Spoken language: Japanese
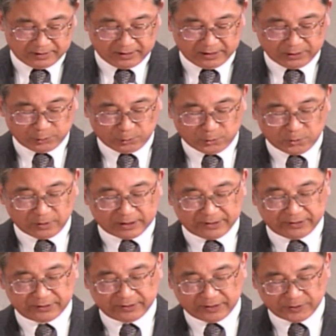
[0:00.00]
えー、ところが
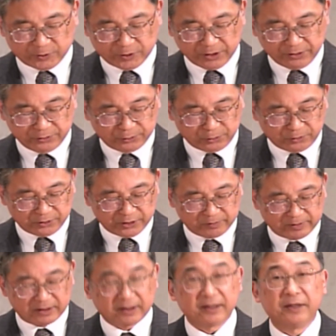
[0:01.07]
ですね親族に
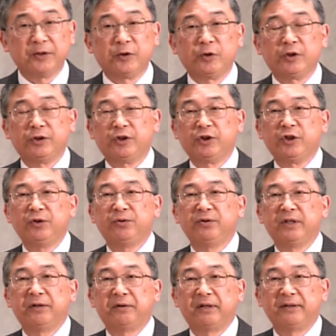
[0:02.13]
別れ父の
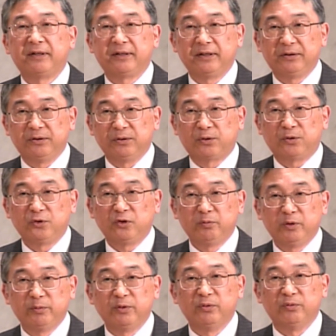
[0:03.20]
家を離れっていうこの
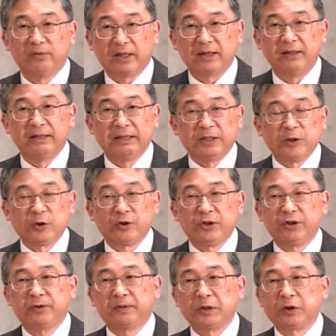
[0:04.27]
部分は
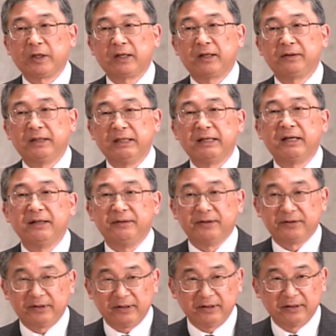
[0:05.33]
実は従っていないんで
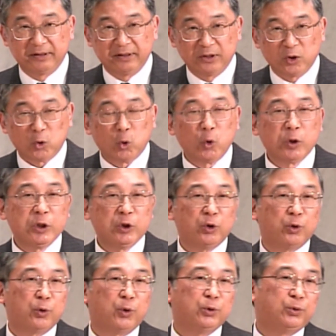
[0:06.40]
すね。老い
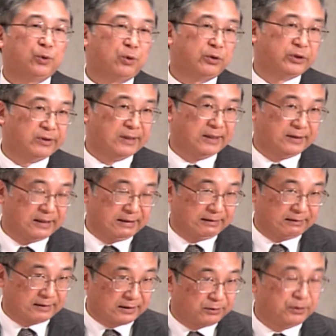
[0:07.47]
のロトを連れて行っ
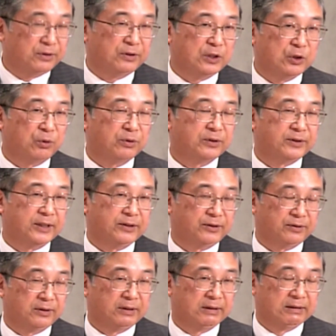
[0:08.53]
たというふうに4
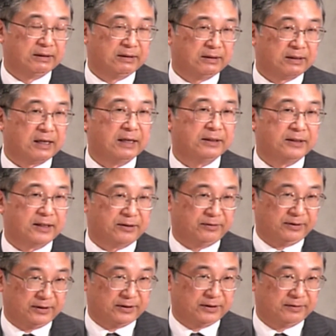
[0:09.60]
節書いてあるん
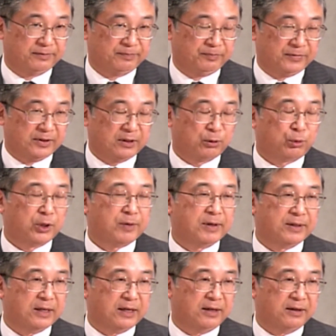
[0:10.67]
です。だこれは
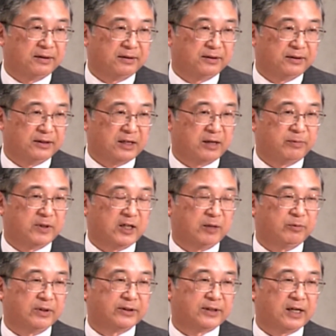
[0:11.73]
ね
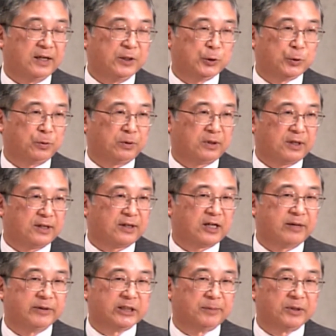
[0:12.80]
アブラハムは最初から
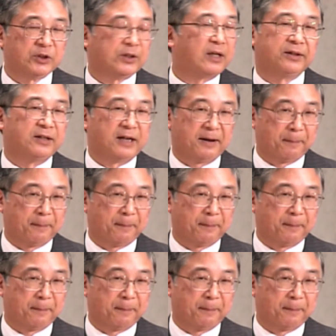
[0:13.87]
神様に従ってない。